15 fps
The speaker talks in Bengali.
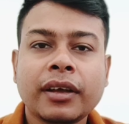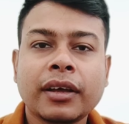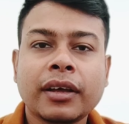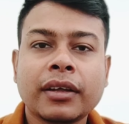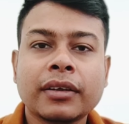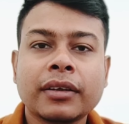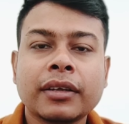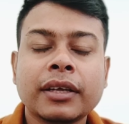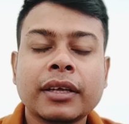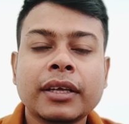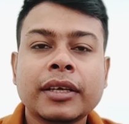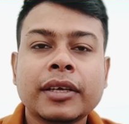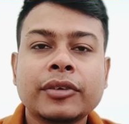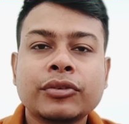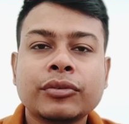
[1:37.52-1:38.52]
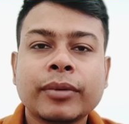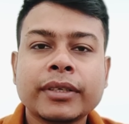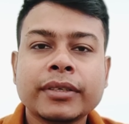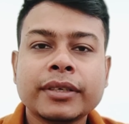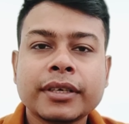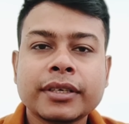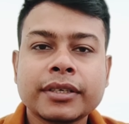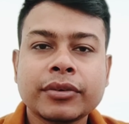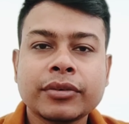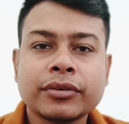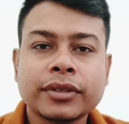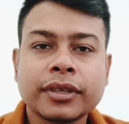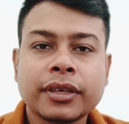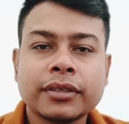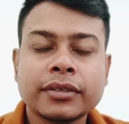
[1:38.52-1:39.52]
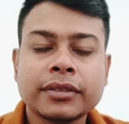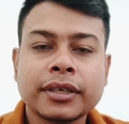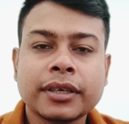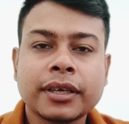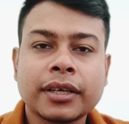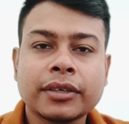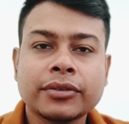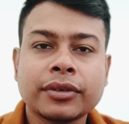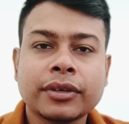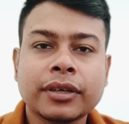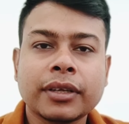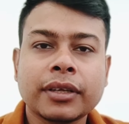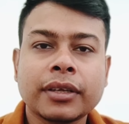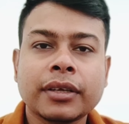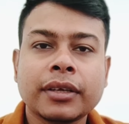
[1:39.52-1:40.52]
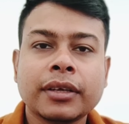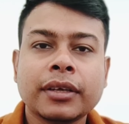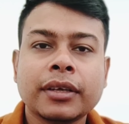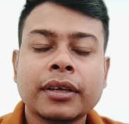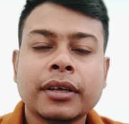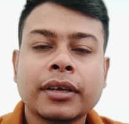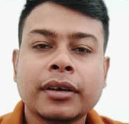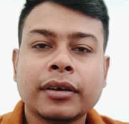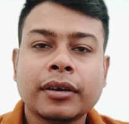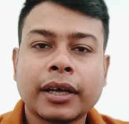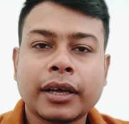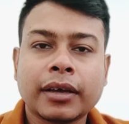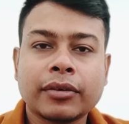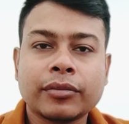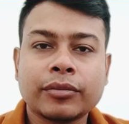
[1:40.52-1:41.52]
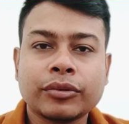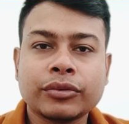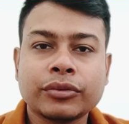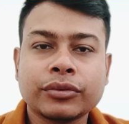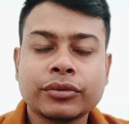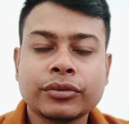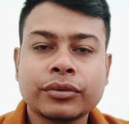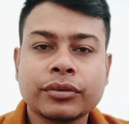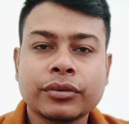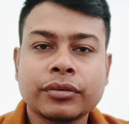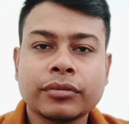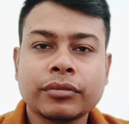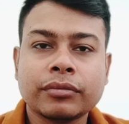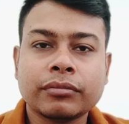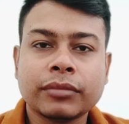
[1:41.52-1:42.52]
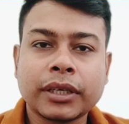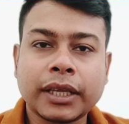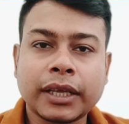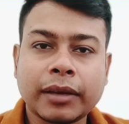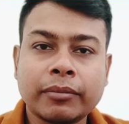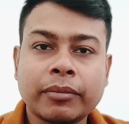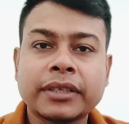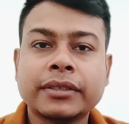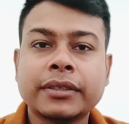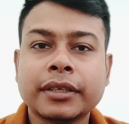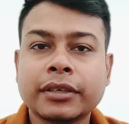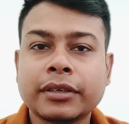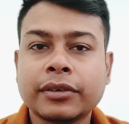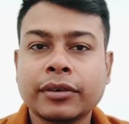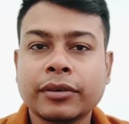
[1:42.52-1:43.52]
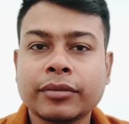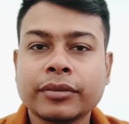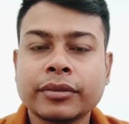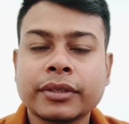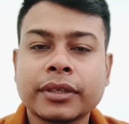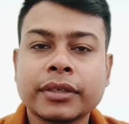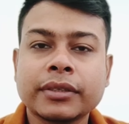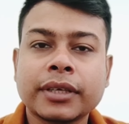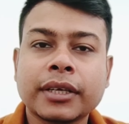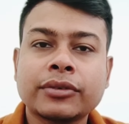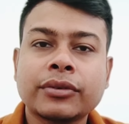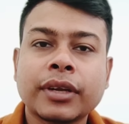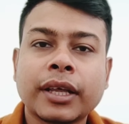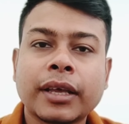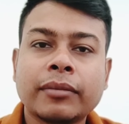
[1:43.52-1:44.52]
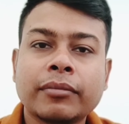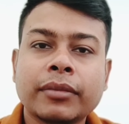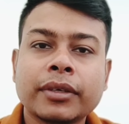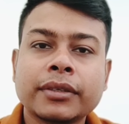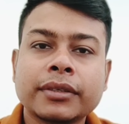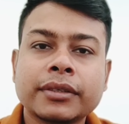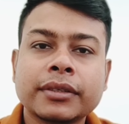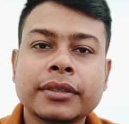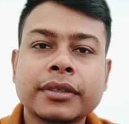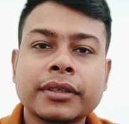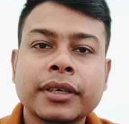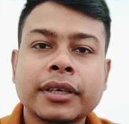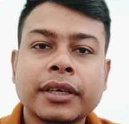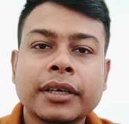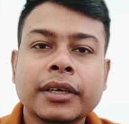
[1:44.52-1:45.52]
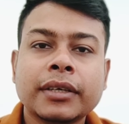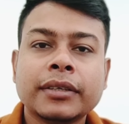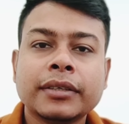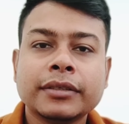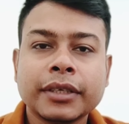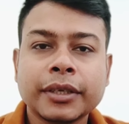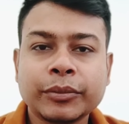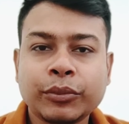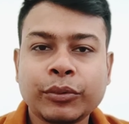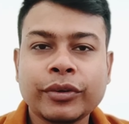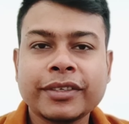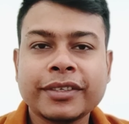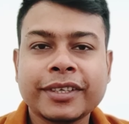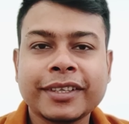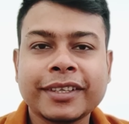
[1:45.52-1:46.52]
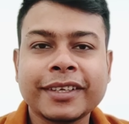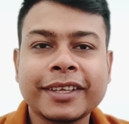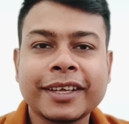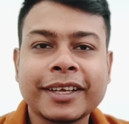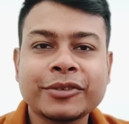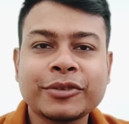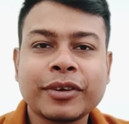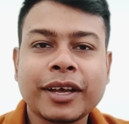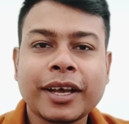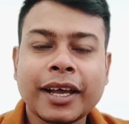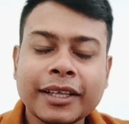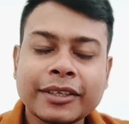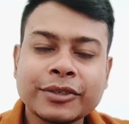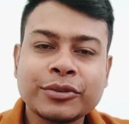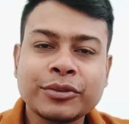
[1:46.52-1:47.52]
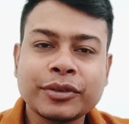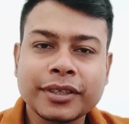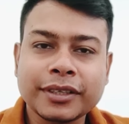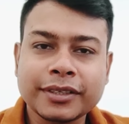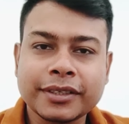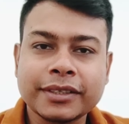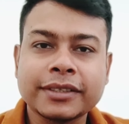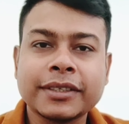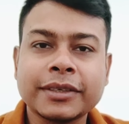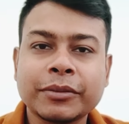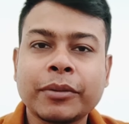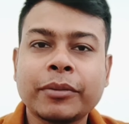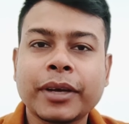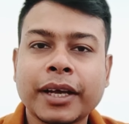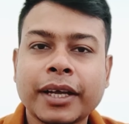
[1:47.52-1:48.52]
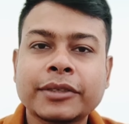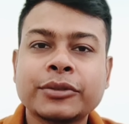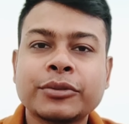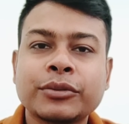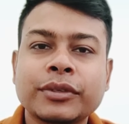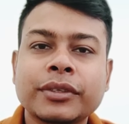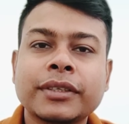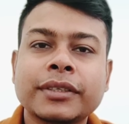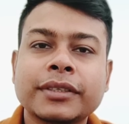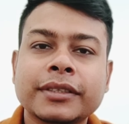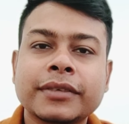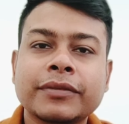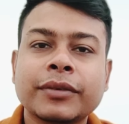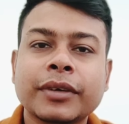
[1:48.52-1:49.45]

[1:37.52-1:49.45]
আর কিছু ভাই জিজ্ঞাসা করছিলেন যে আসলে এখন পর্যন্ত মানে এম্বাসির কি অবস্থা যে আসলে এম্বাসি যে পরিস্থিতি নিয়ে আসলে কাজ করতেছে যেভাবে কাজ করতেছে